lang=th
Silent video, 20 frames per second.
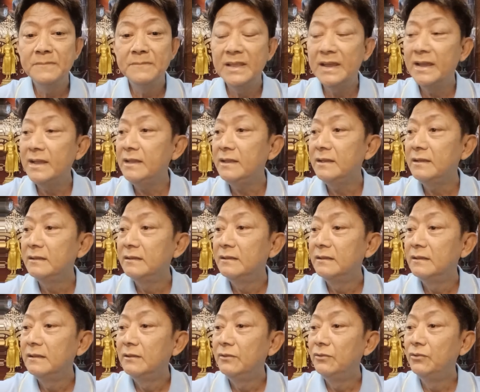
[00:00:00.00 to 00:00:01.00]
นะ
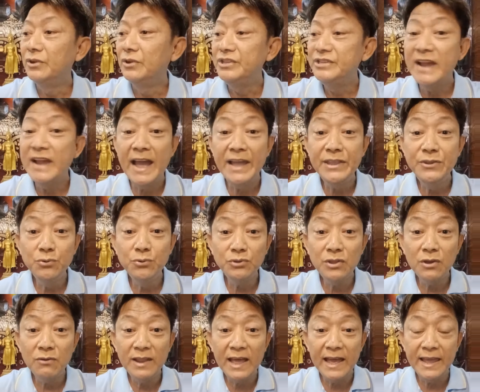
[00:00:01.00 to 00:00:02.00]
ส่วนจะอายุ
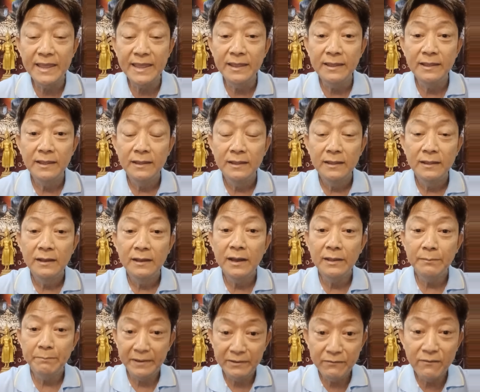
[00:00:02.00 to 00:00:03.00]
เท่าไหร่ก็
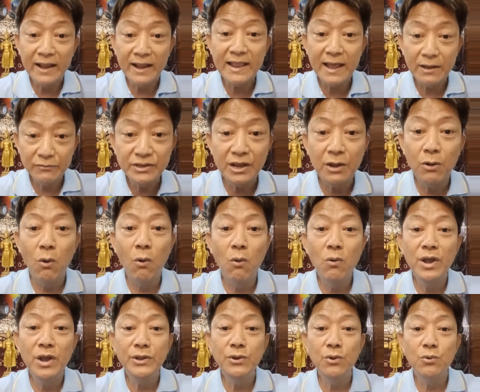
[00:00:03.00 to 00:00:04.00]
ไปวัดเอาจากโครง
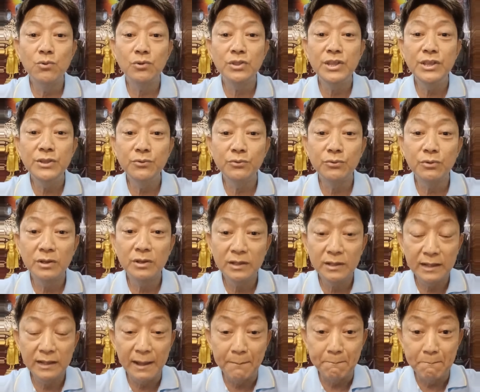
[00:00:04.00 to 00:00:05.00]
กระดูกที่อยู่
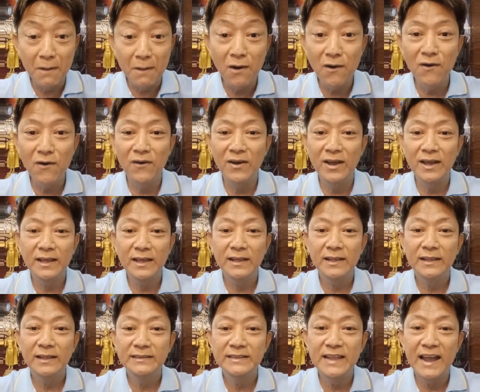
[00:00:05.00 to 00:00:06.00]
กับหม้อ
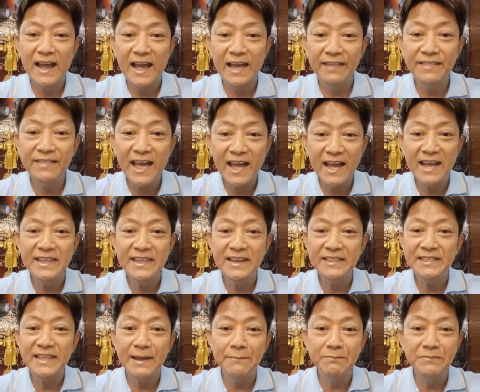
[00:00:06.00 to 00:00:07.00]
จากซากอารย
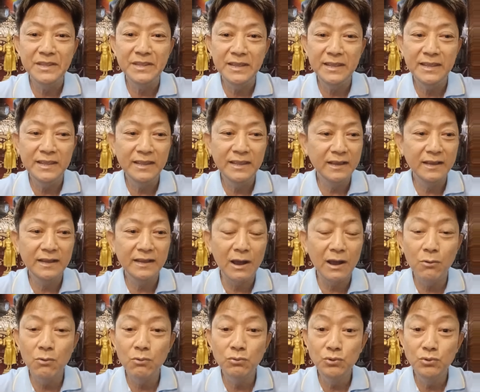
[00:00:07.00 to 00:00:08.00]
ธรรมที่เขา
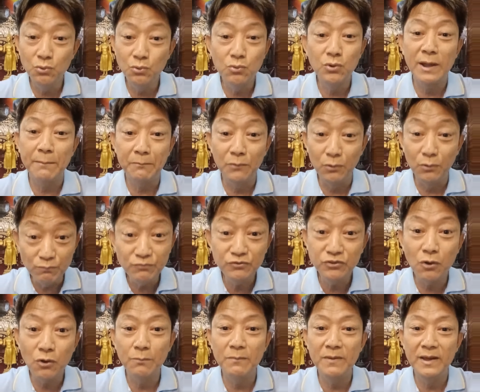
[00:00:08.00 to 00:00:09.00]
อยู่กับหลุม
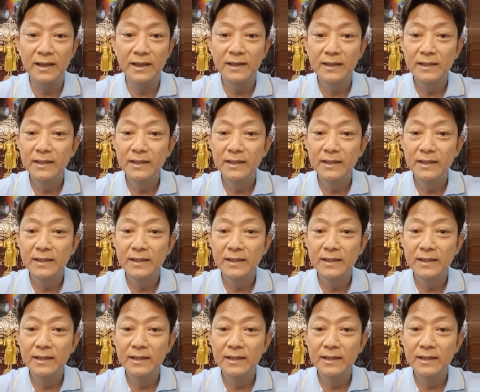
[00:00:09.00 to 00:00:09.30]
ศพอ่ะ